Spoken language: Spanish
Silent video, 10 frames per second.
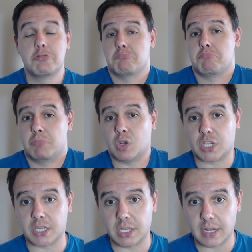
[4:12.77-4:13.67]
No sé
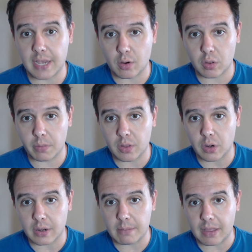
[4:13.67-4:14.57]
si tenía conocimiento del
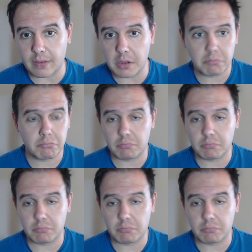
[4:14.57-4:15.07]
Real Madrid,